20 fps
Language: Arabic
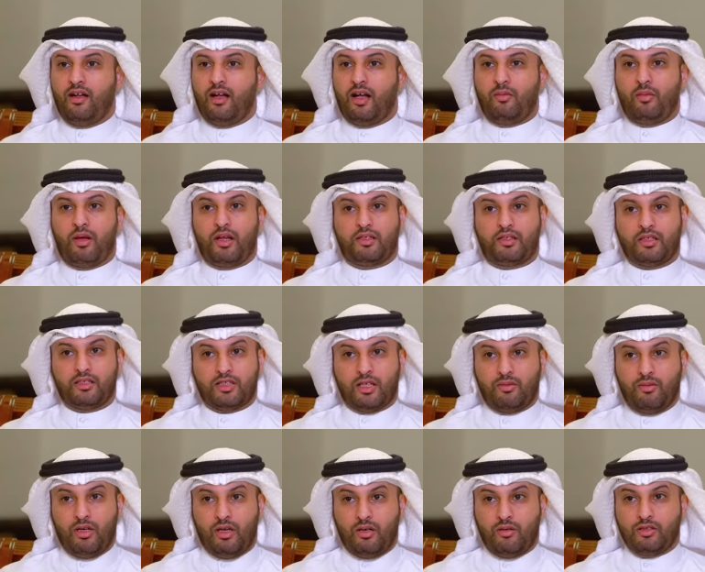أمانة
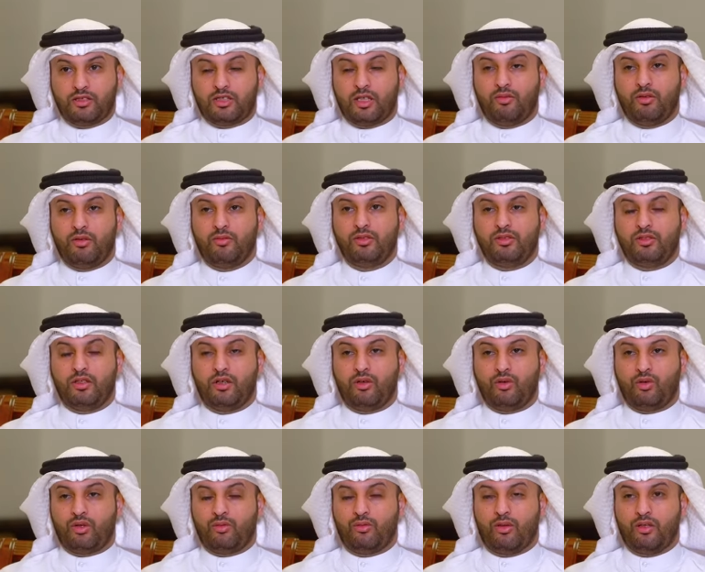
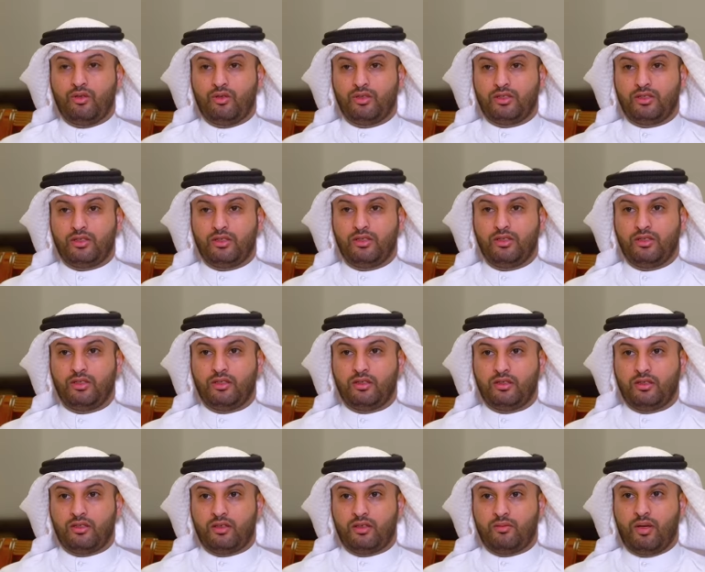728
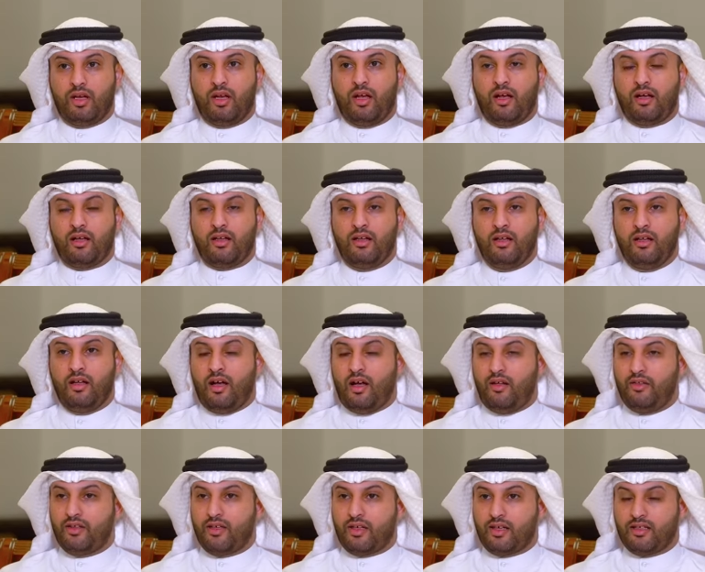آه، بلاغ
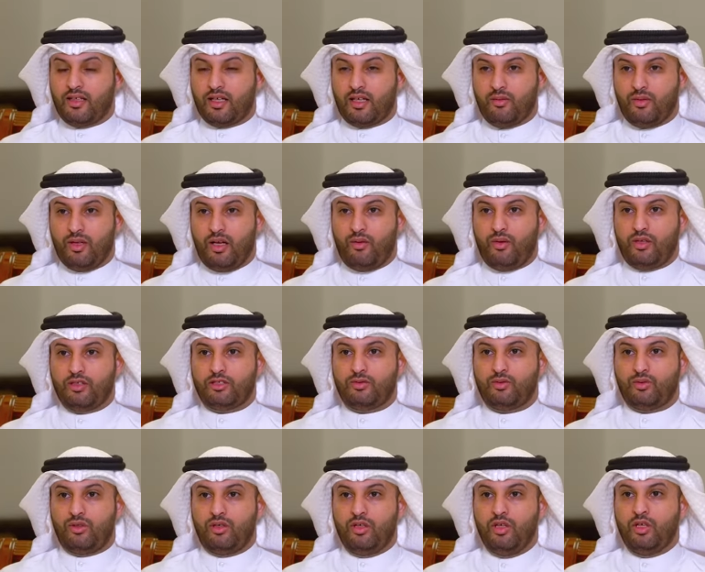هذه قريتها قبل حوالي
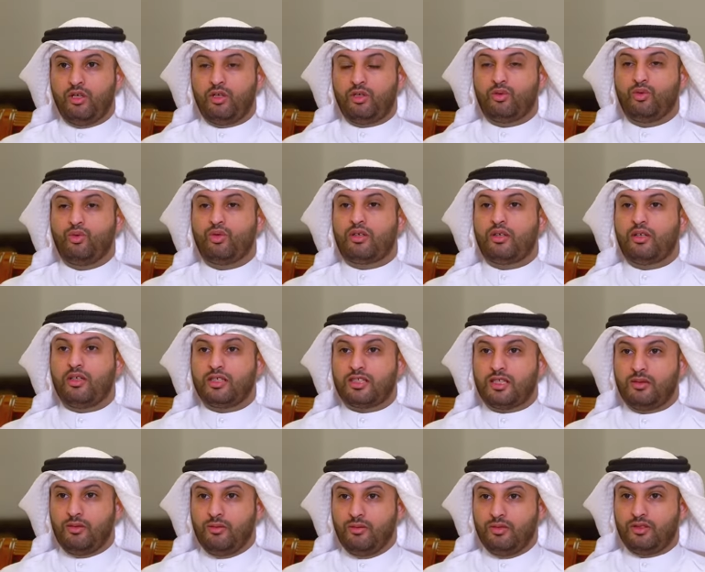أسبوع يقول لك أن
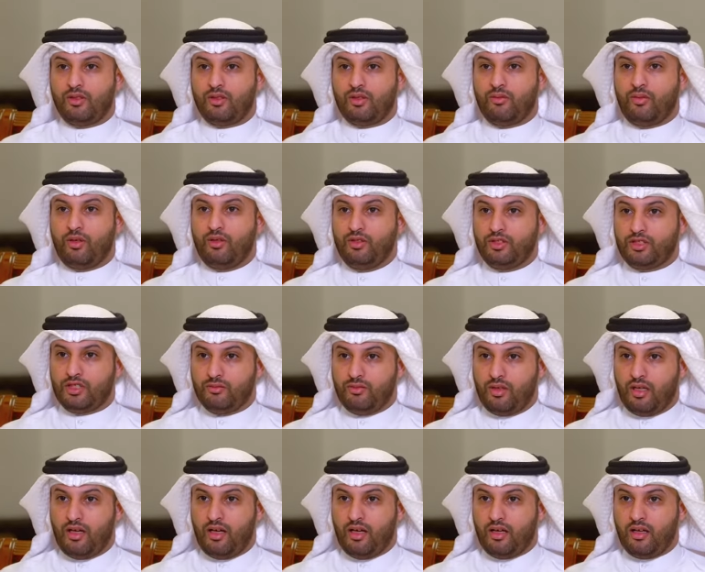728
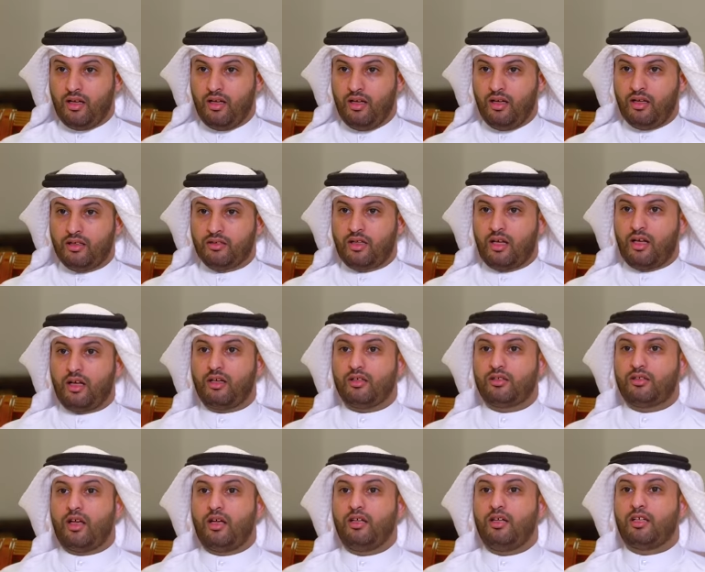بلاغ
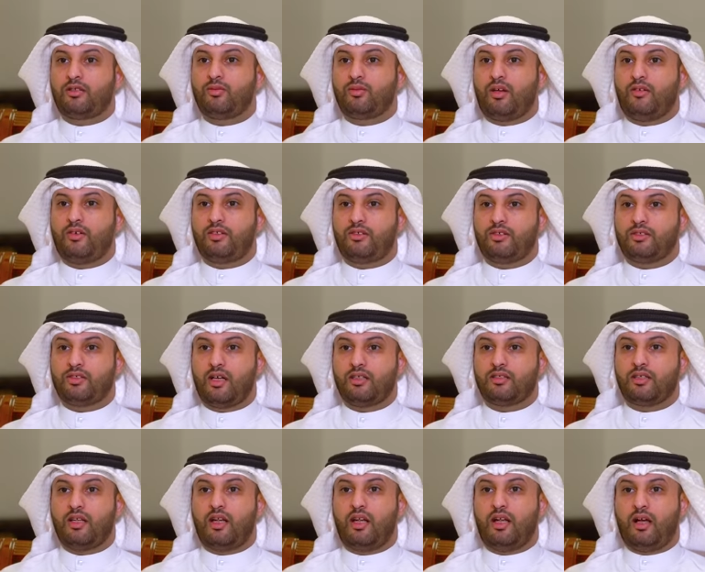تلقته هيئة مكافحة الفساد
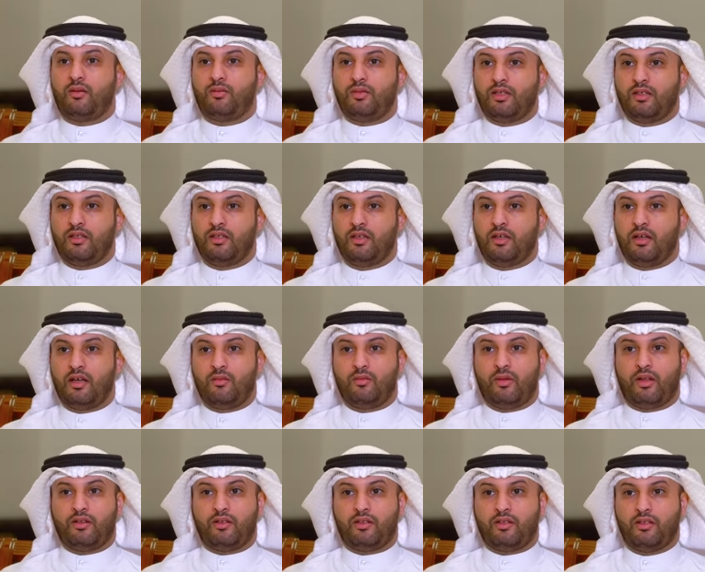خلال العامين
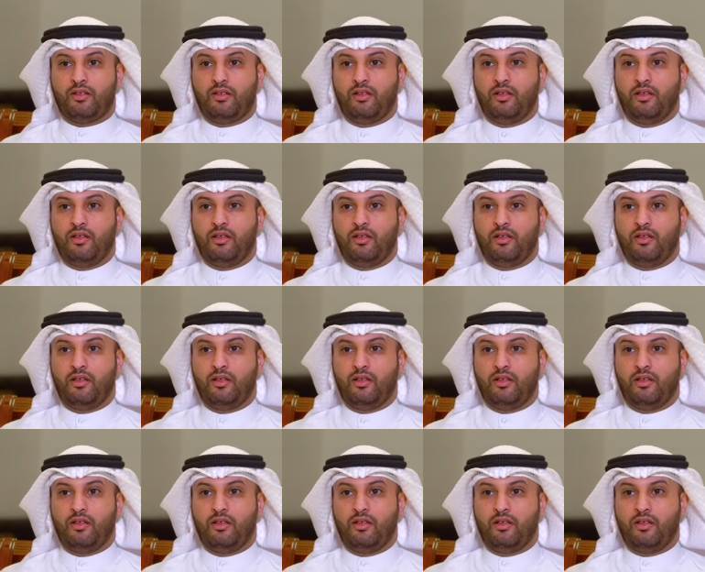الماضيين